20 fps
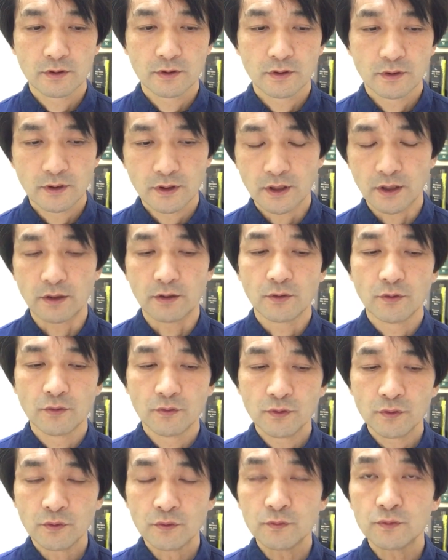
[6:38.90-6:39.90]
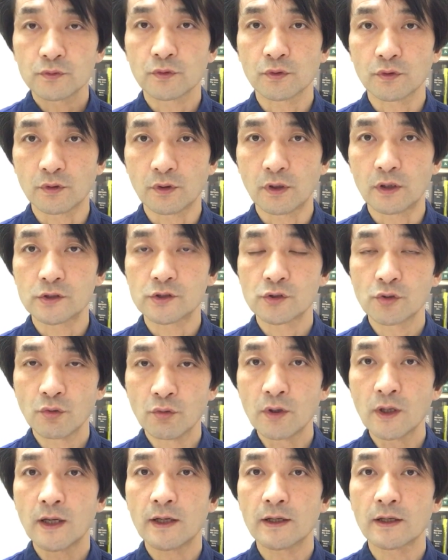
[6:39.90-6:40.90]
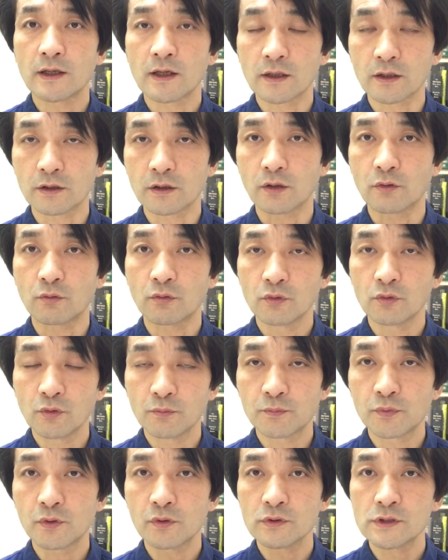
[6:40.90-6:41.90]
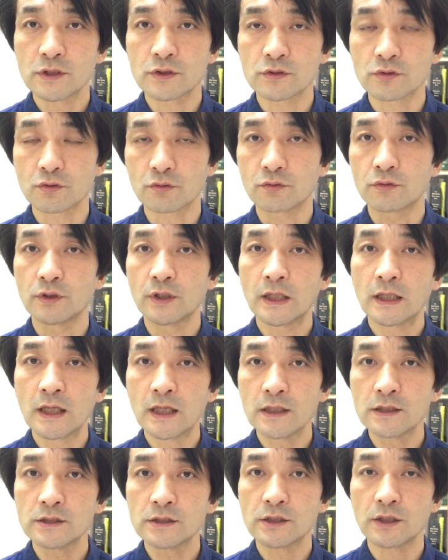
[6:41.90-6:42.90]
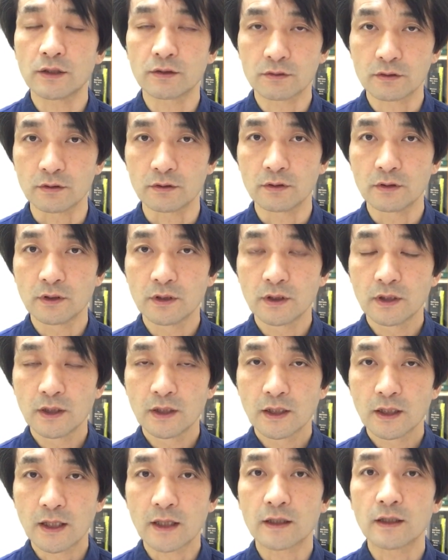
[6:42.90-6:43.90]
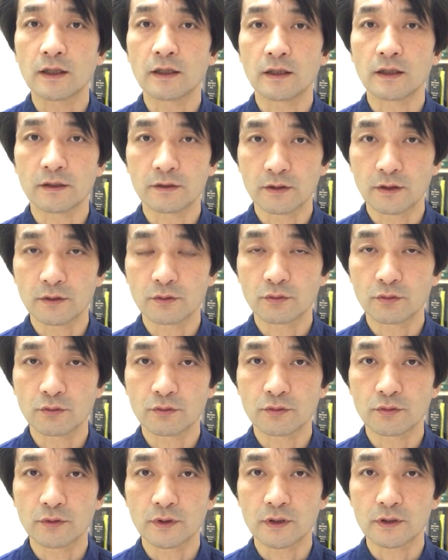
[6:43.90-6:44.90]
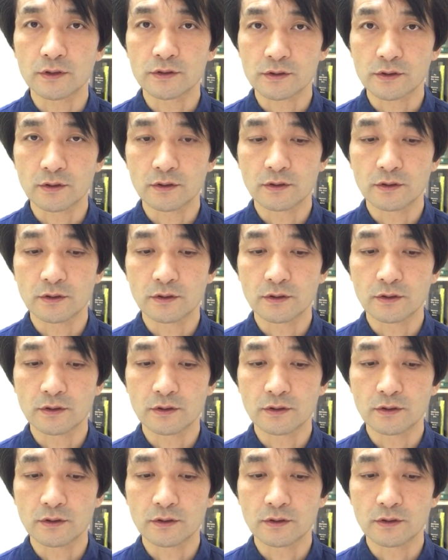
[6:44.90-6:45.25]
で、夫婦というのは生涯かけてこのプロセスを繰り返していく関係なんだということなんです。